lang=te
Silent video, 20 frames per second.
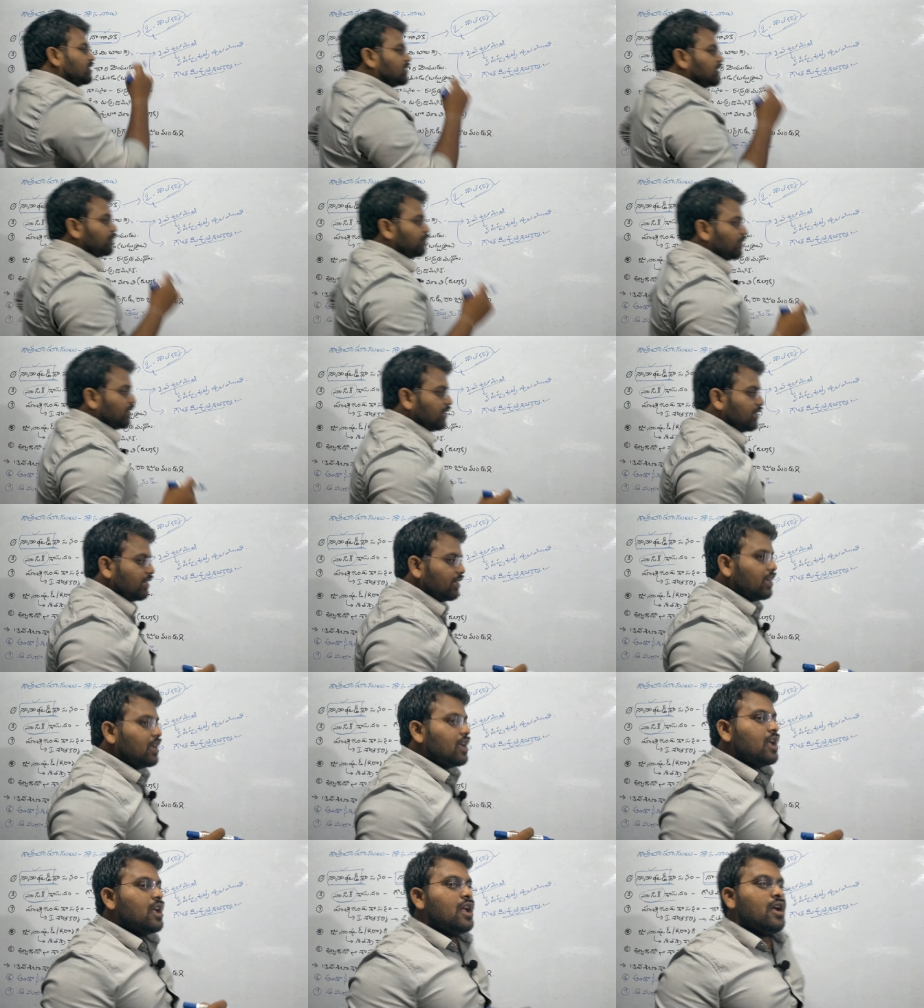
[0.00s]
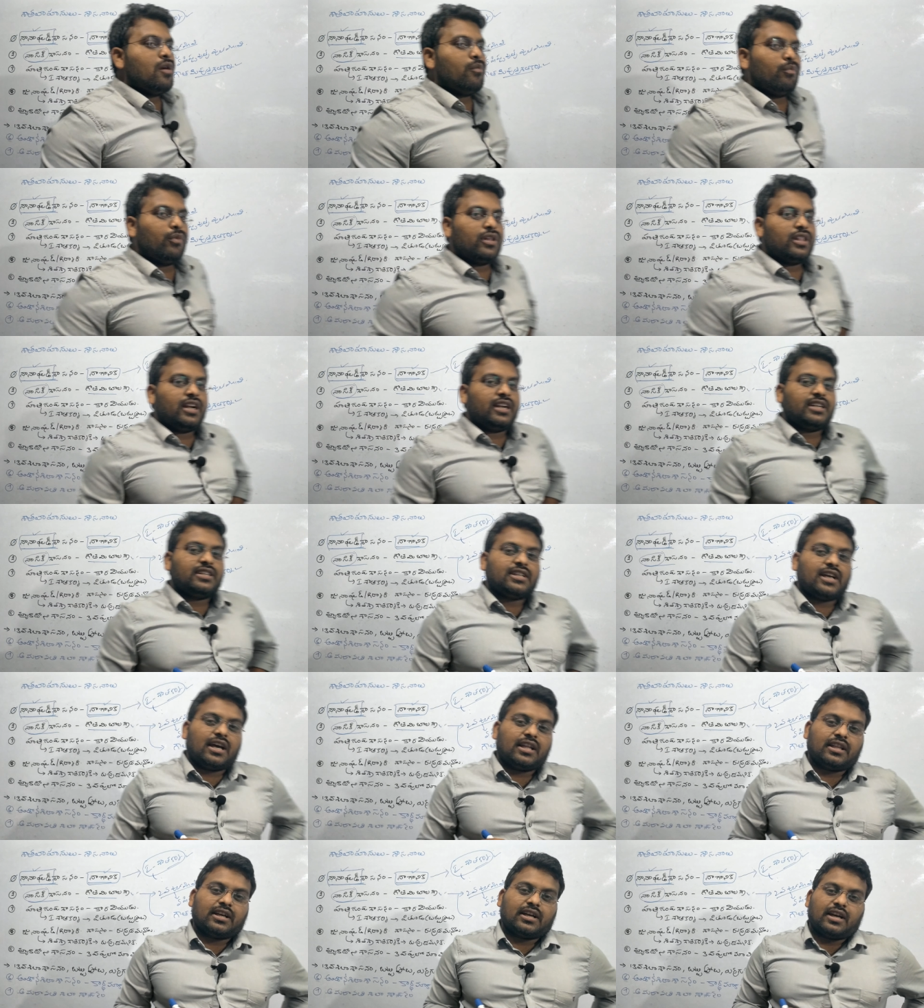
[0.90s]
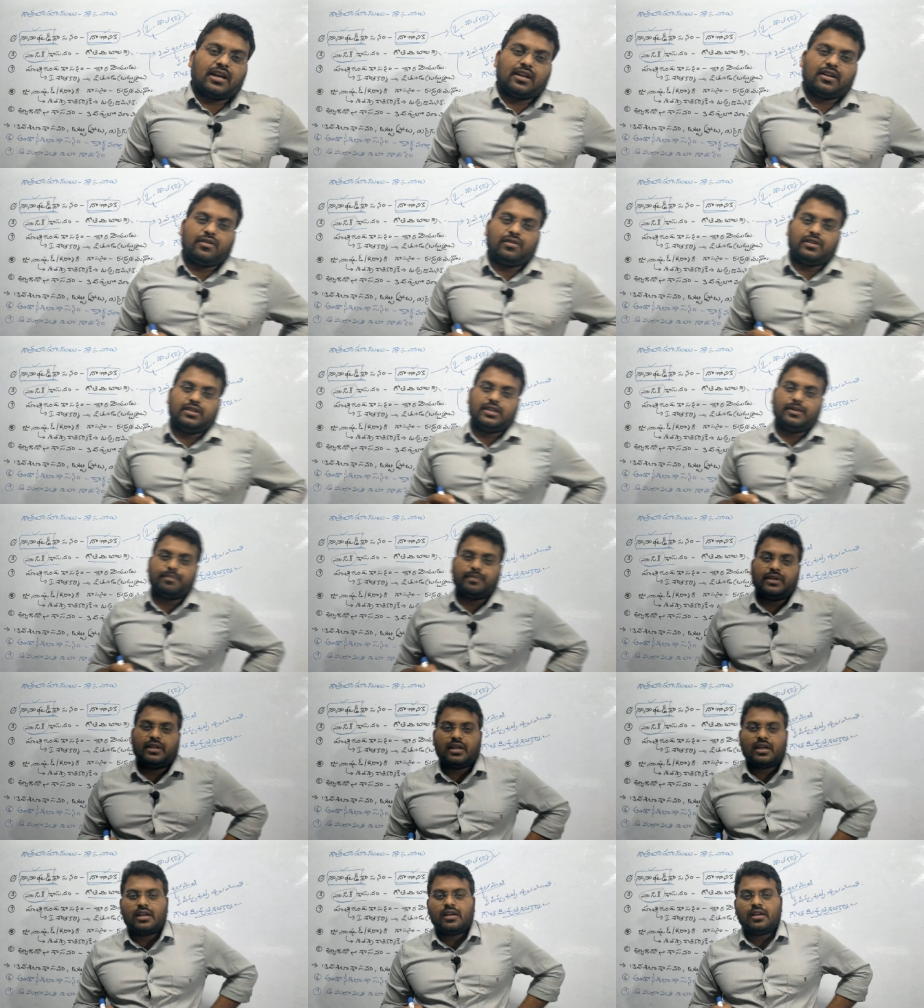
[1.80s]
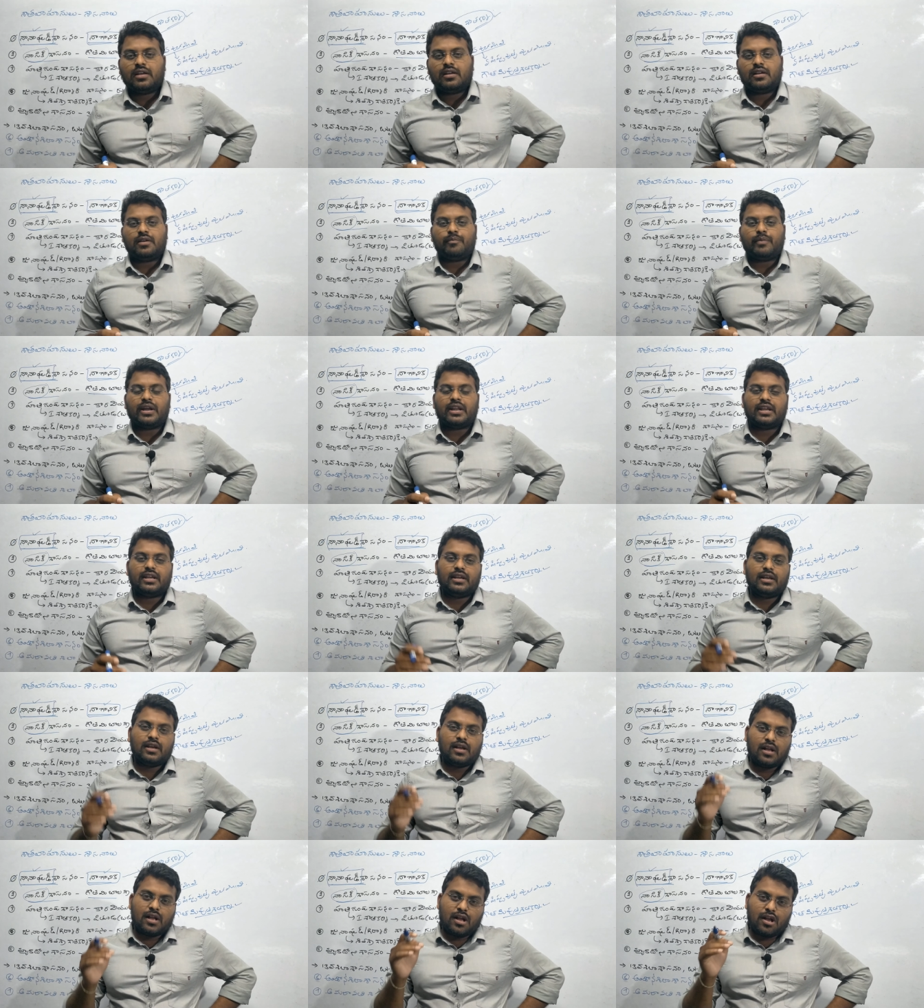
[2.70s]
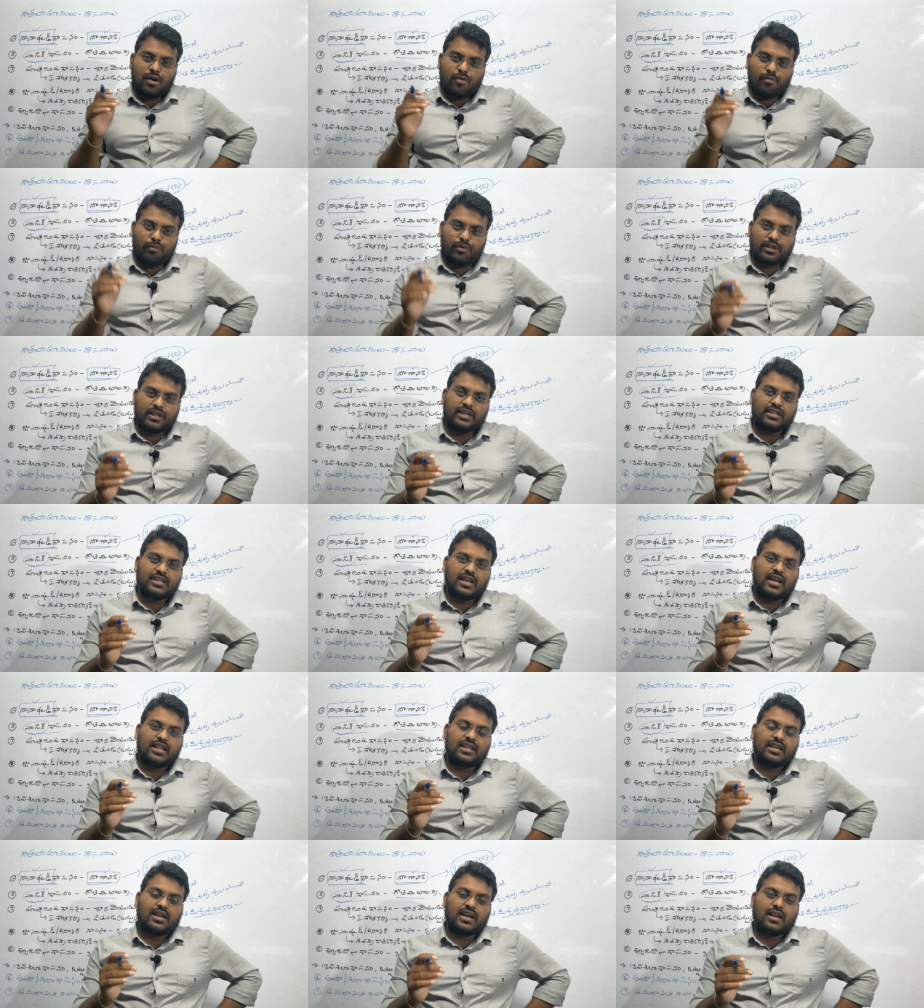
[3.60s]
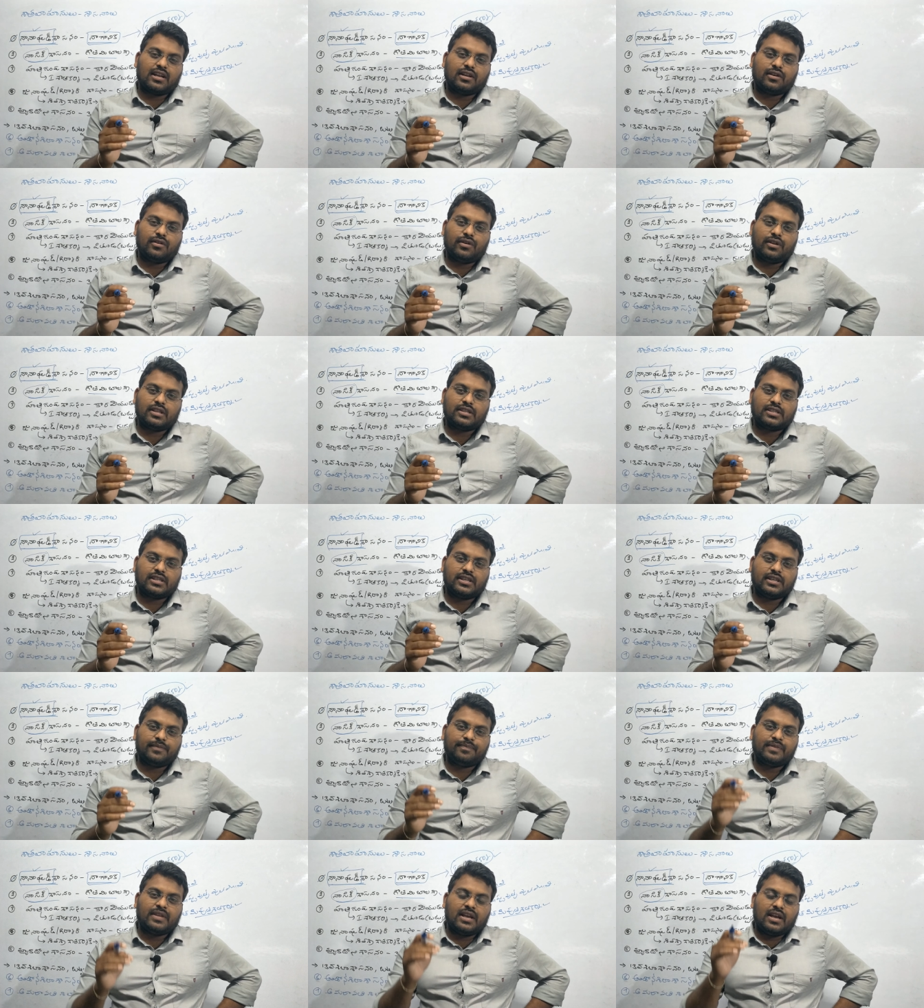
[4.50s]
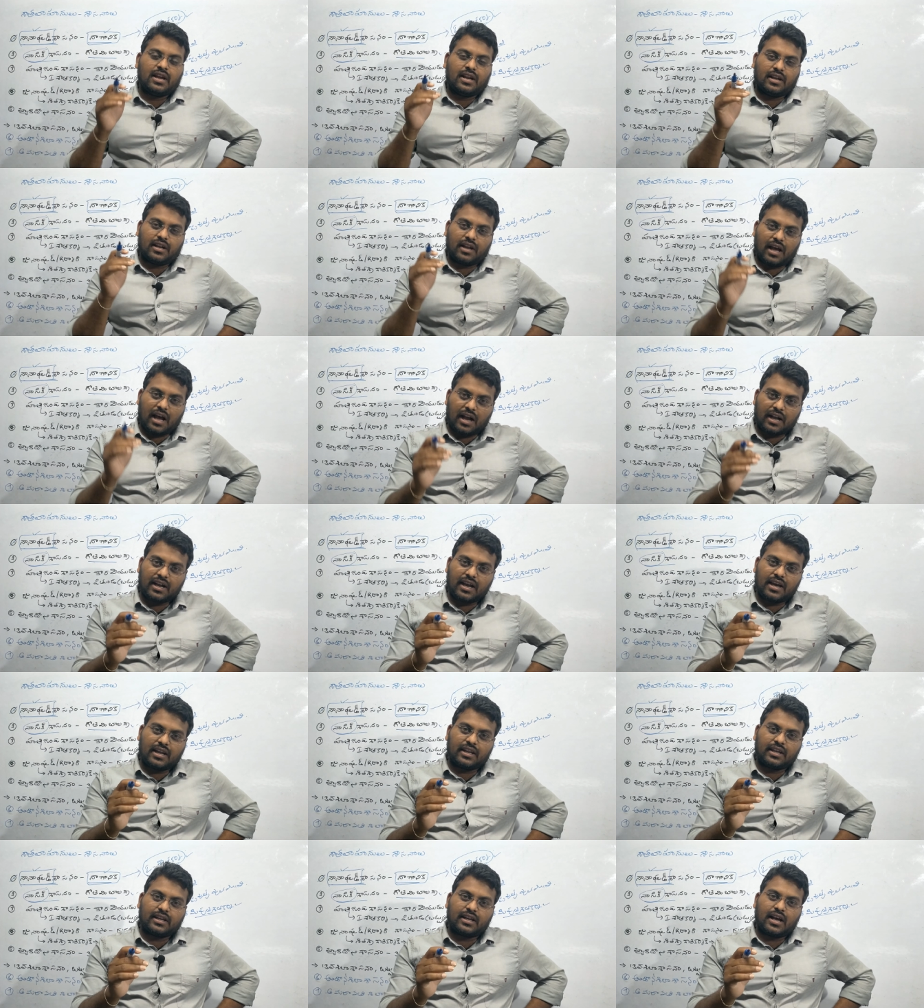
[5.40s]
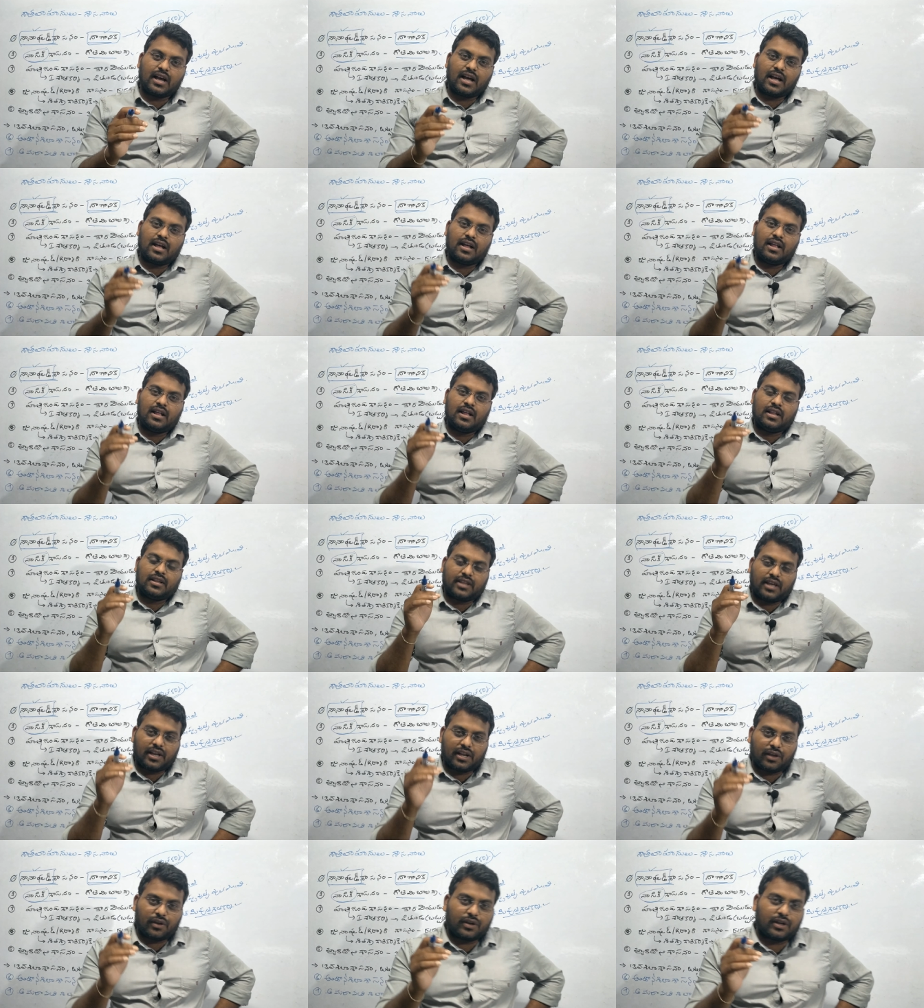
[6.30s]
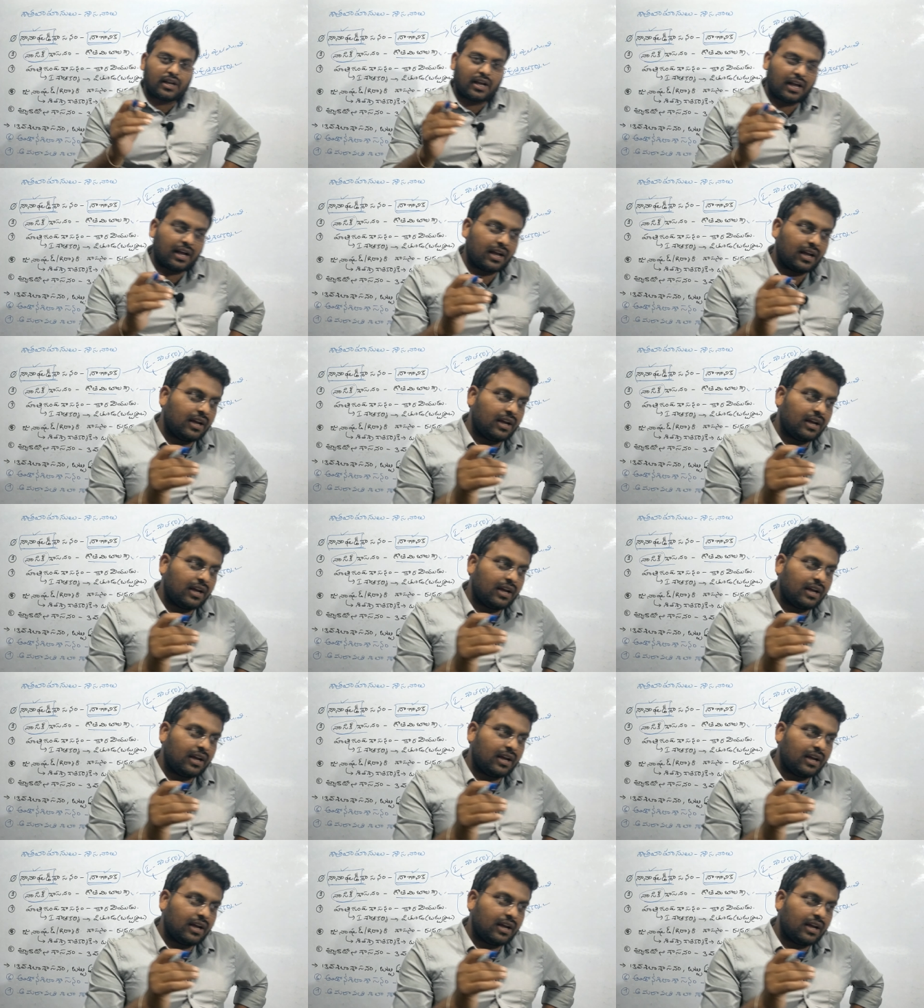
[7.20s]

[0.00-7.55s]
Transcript: గురించి చెప్పింది మొదటి శాతకర్ణి గురించి చెప్పింది మరి మొదటి శాతకర్ణి గురించి నాగానిక తన యొక్క